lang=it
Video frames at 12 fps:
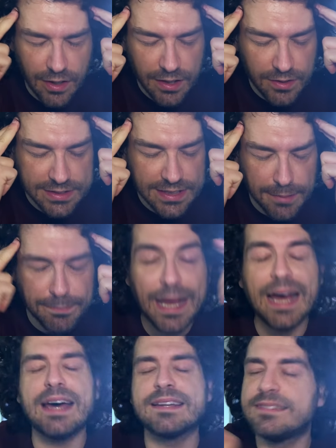la nostra
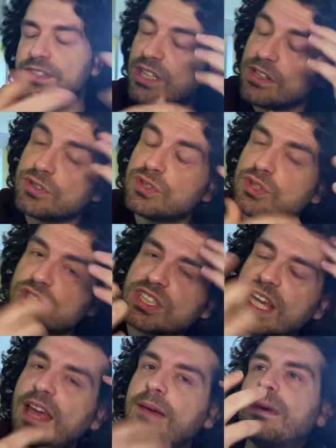parte, c'è il nostro
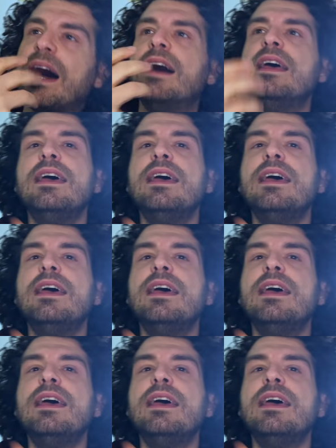schema